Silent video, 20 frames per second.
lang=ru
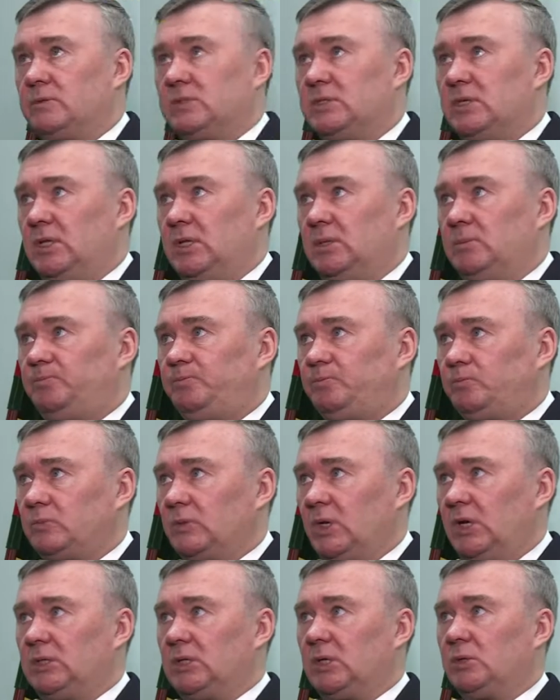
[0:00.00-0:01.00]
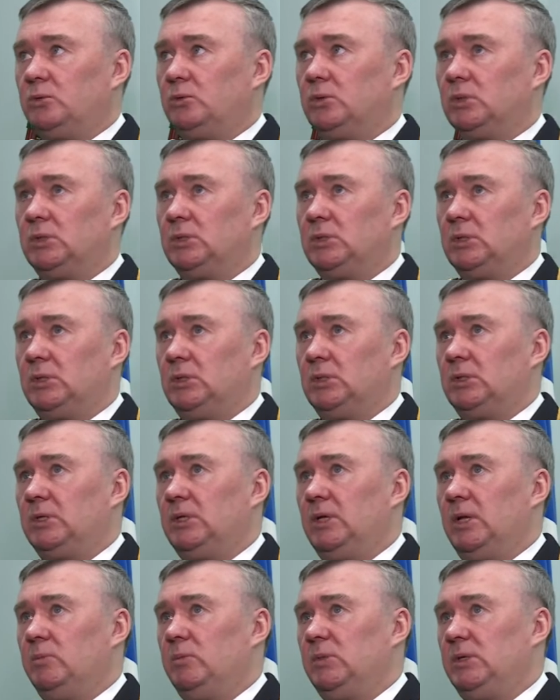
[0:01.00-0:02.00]
целом этот год э,
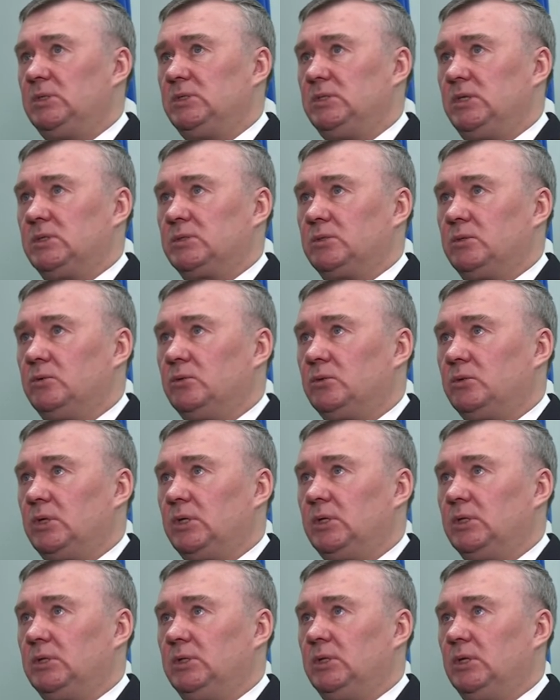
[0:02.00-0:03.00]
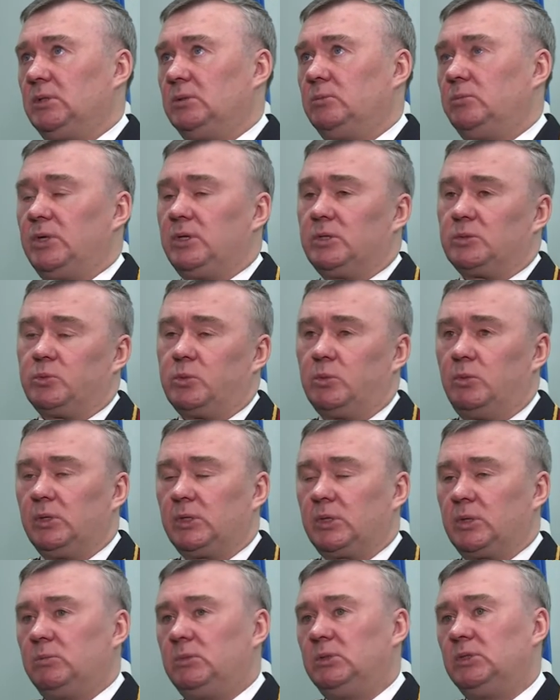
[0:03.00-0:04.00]
для Министерства внутренних дел по
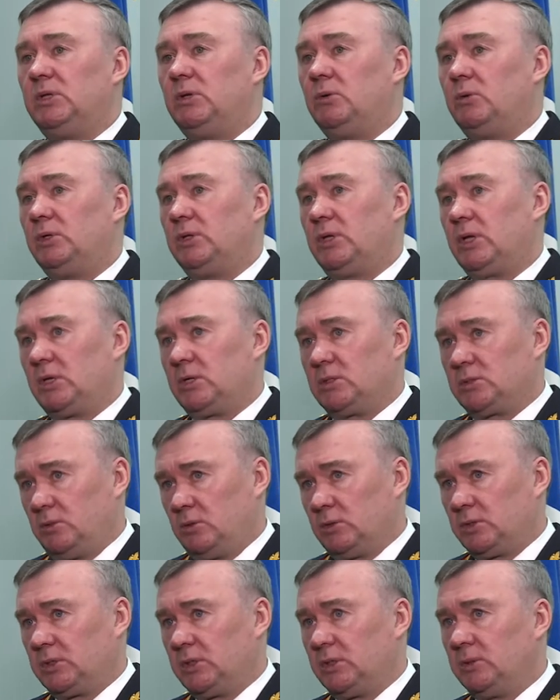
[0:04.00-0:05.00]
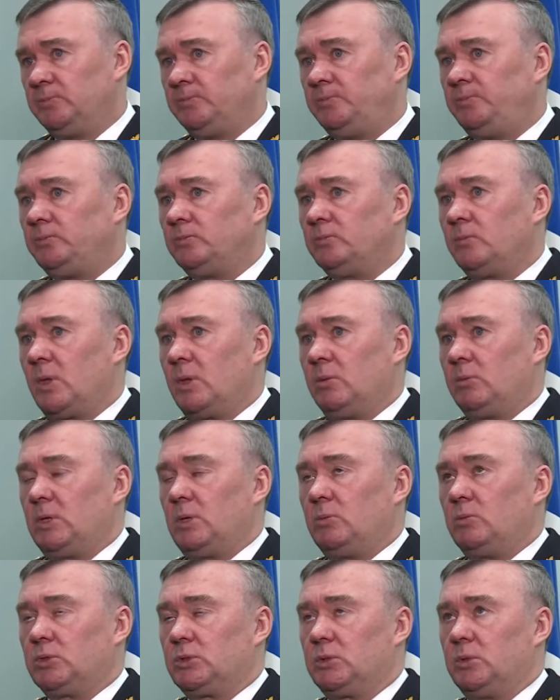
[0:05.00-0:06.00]
республике был довольно-таки сложный,
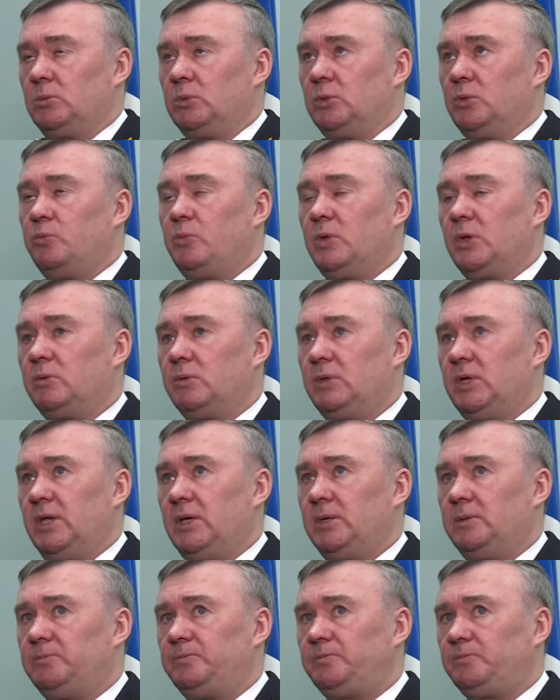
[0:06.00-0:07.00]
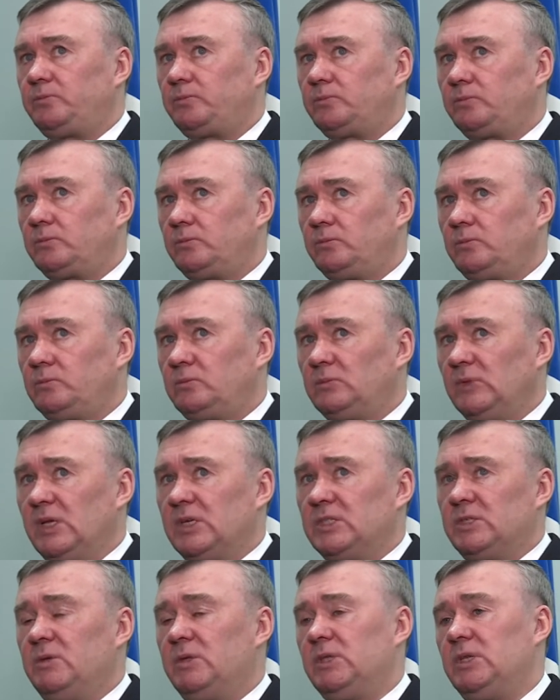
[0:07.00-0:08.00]
потому что мы впервые
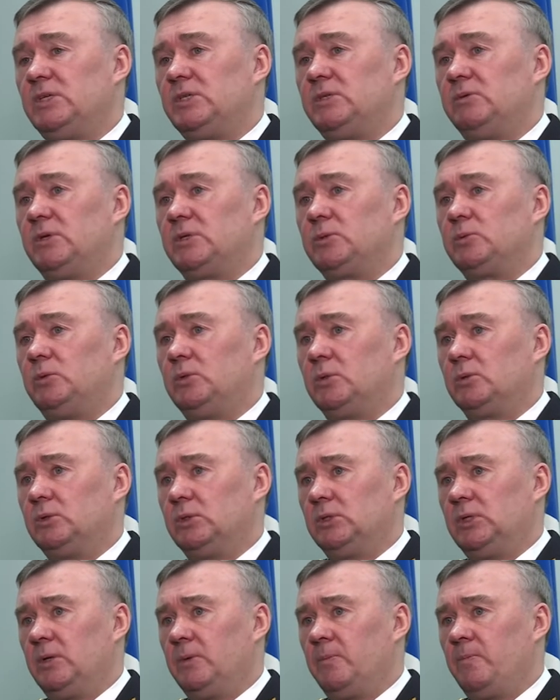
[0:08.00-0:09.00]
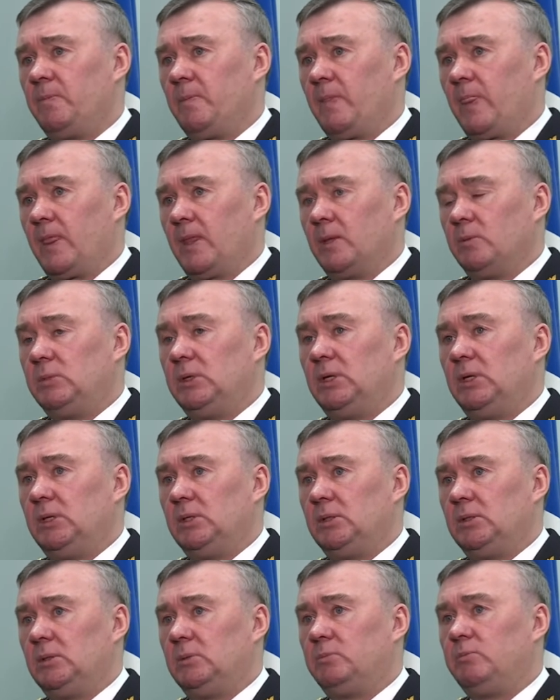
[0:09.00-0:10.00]
с 2008 года
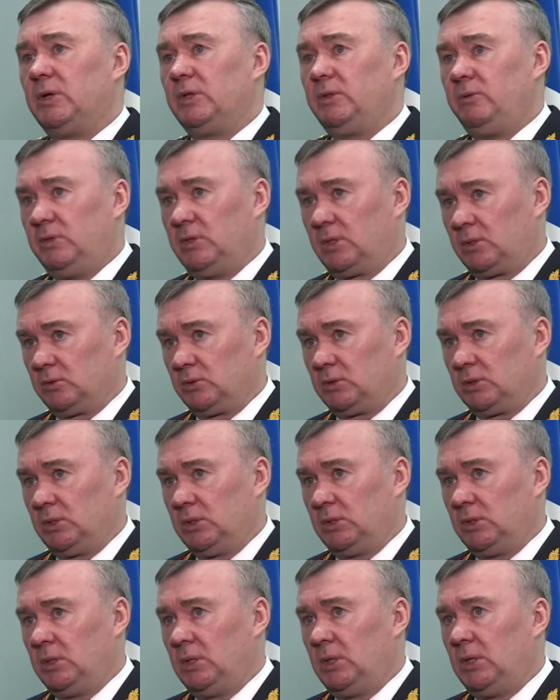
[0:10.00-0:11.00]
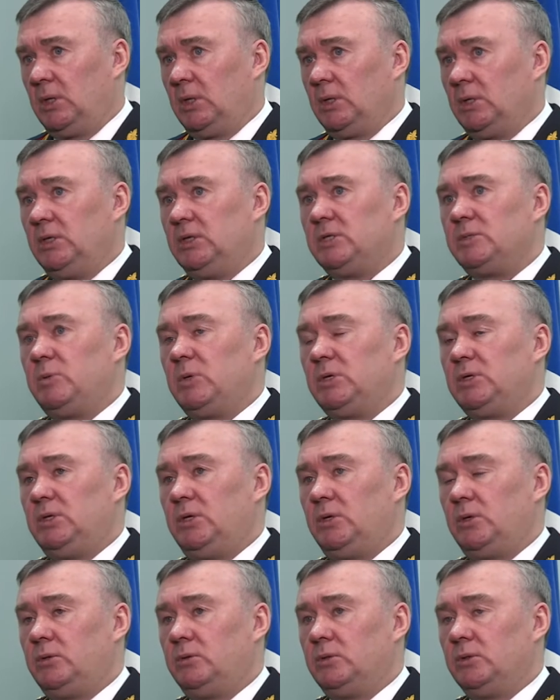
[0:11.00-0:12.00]
были подвергнуты
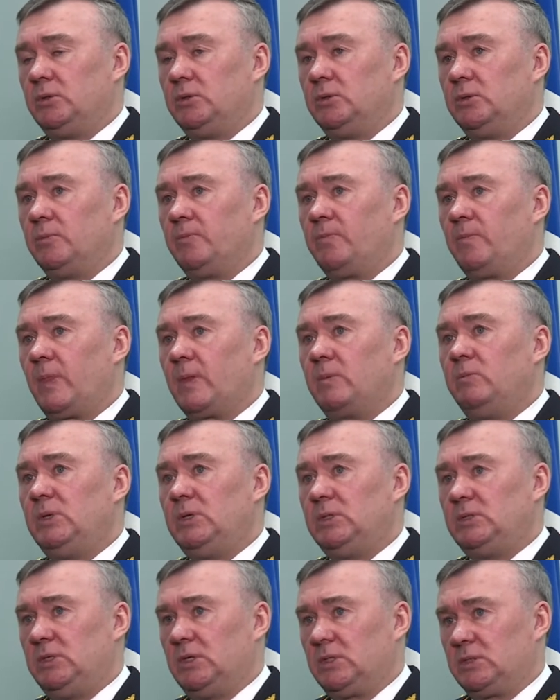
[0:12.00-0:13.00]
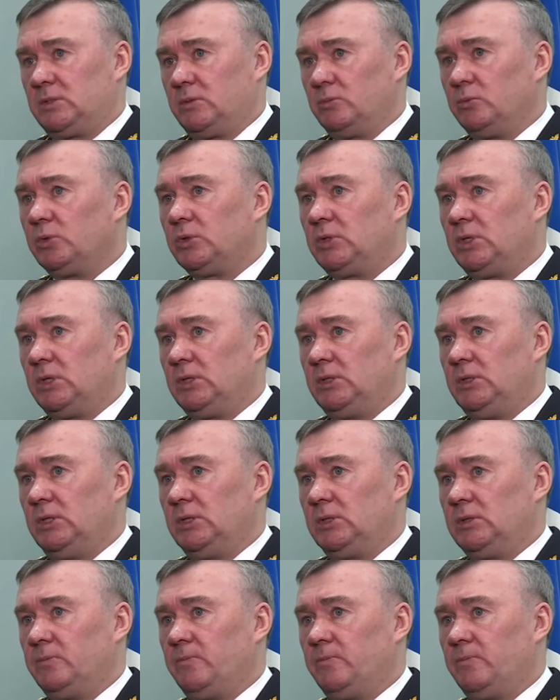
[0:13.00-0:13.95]
инспектированию Министерства внутренних дел